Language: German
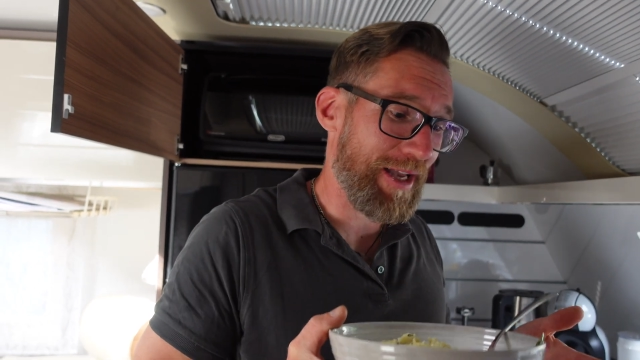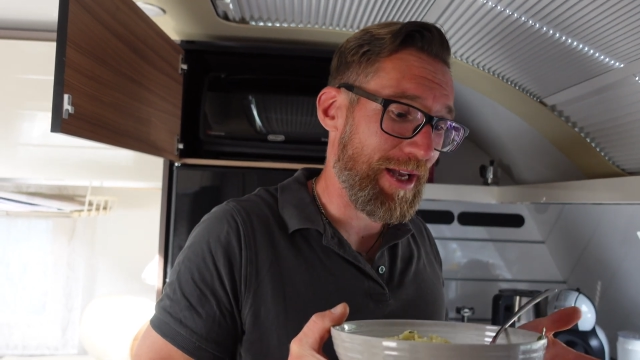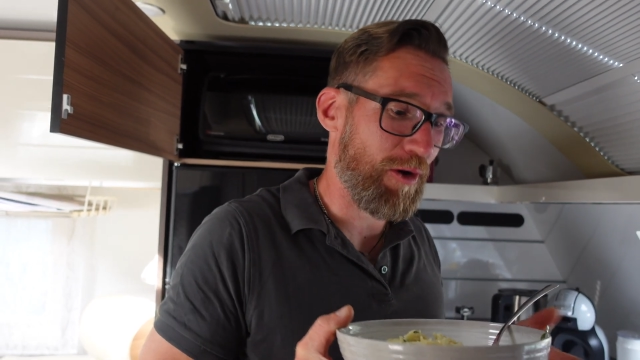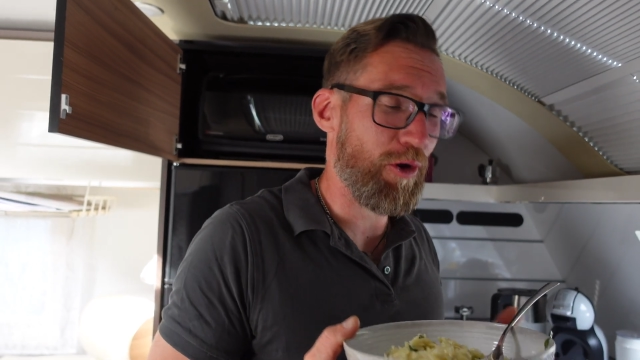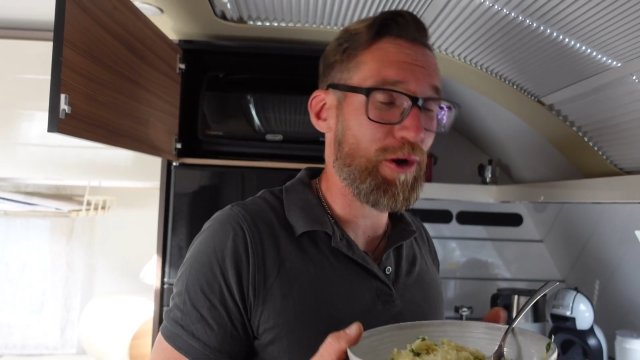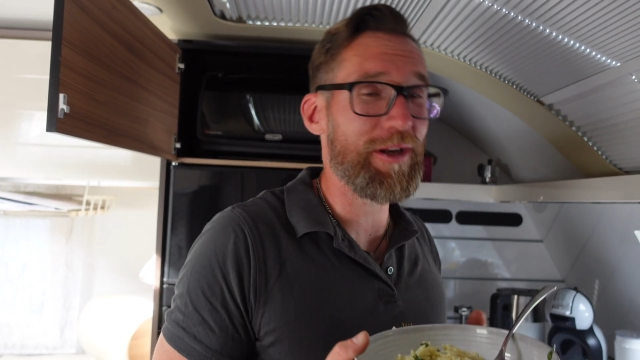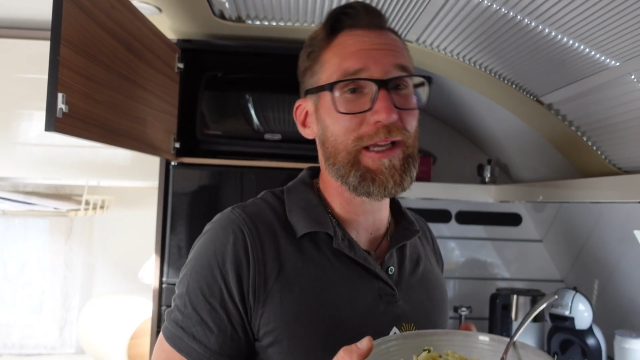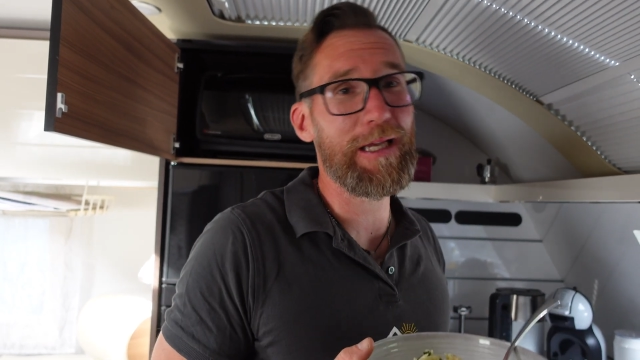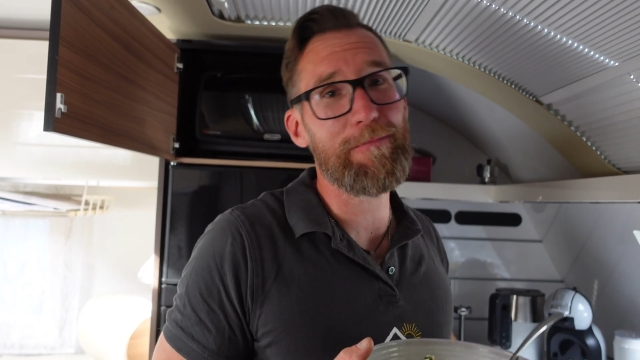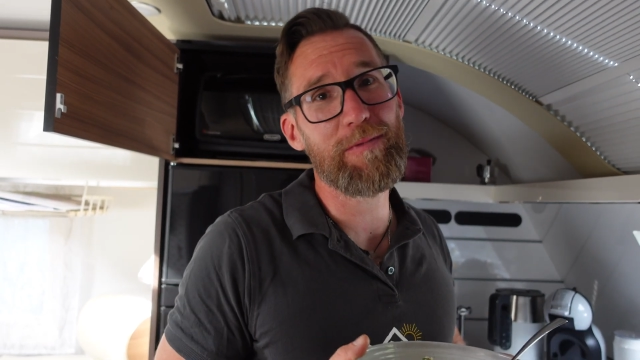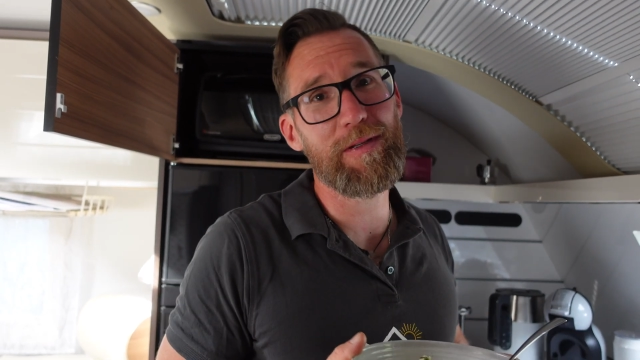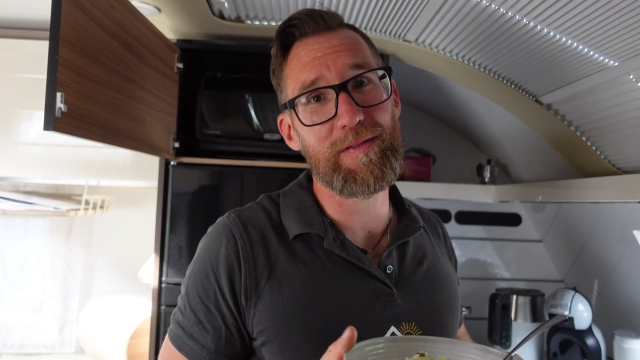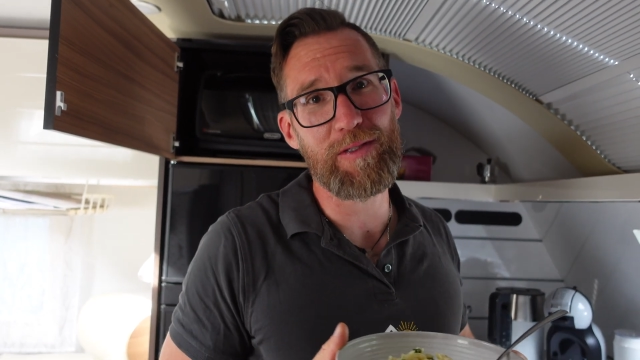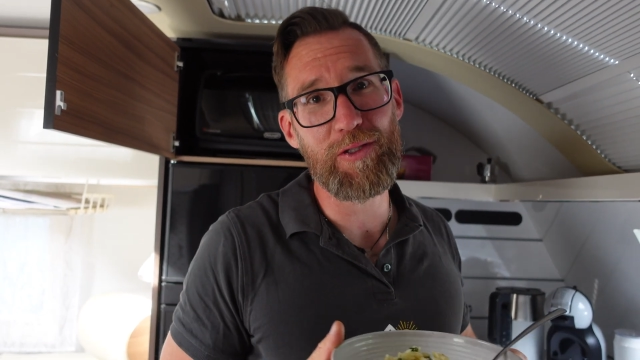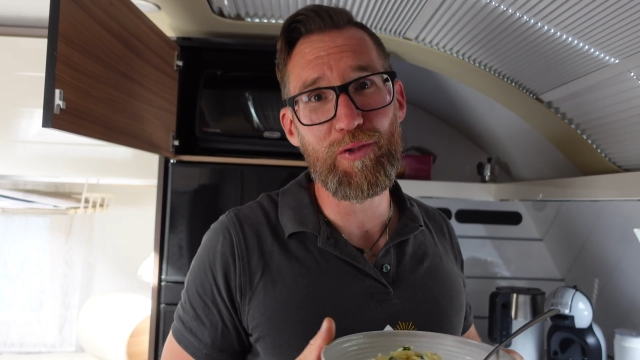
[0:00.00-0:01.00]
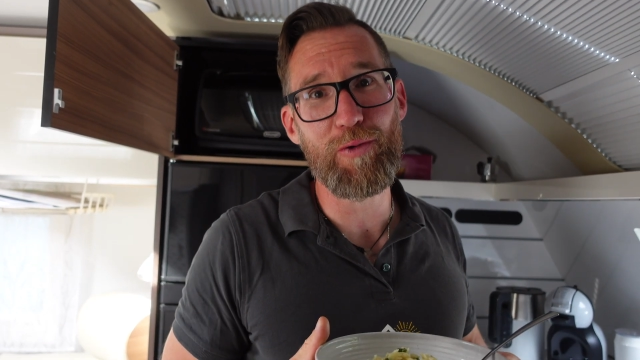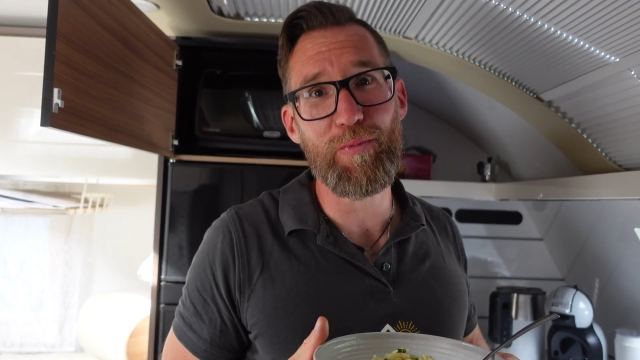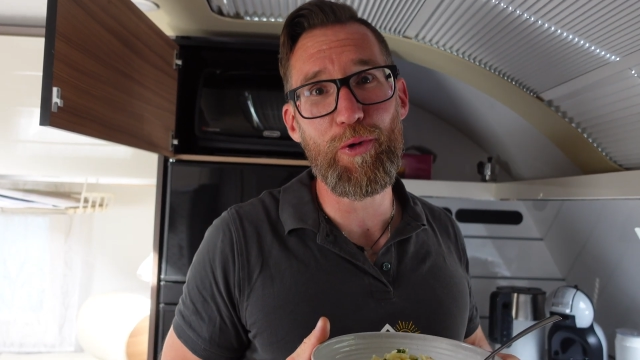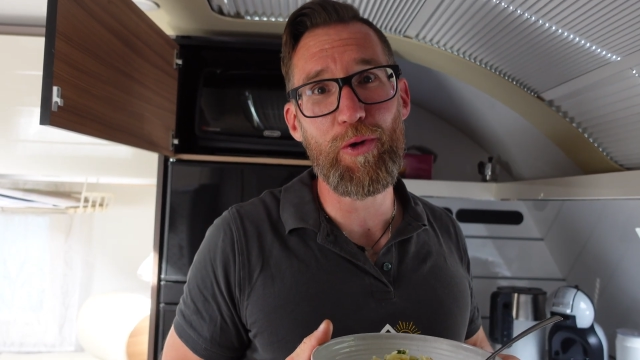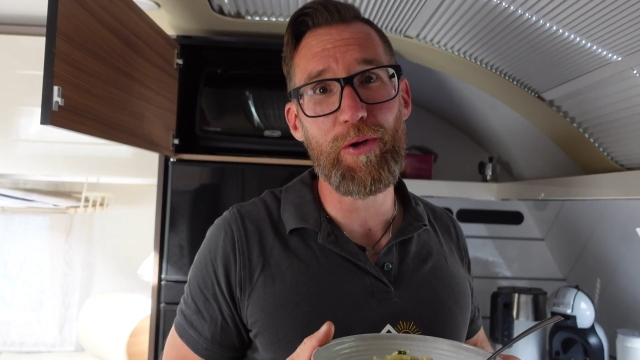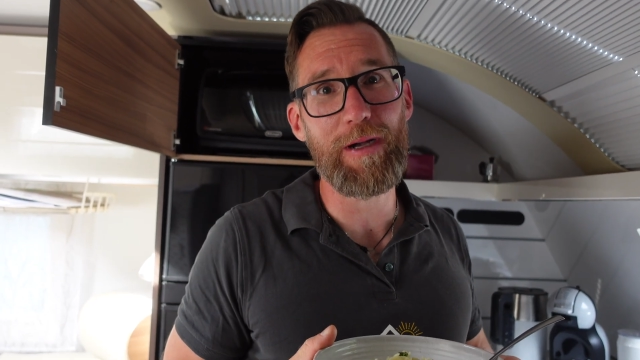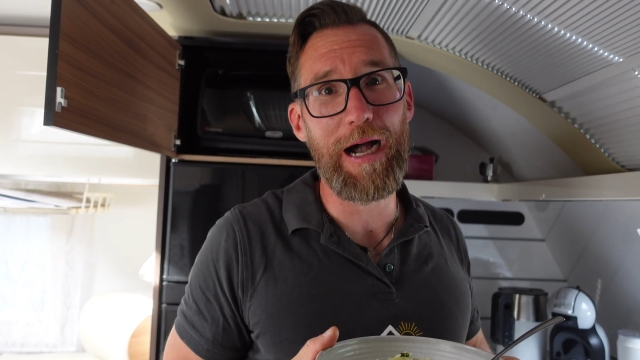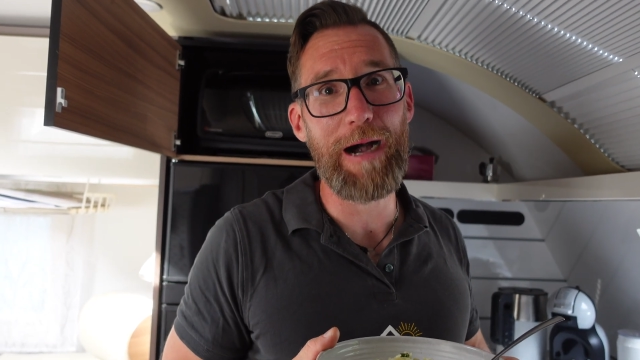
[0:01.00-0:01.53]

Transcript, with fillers: ja Leute geben, die es nicht so mögen,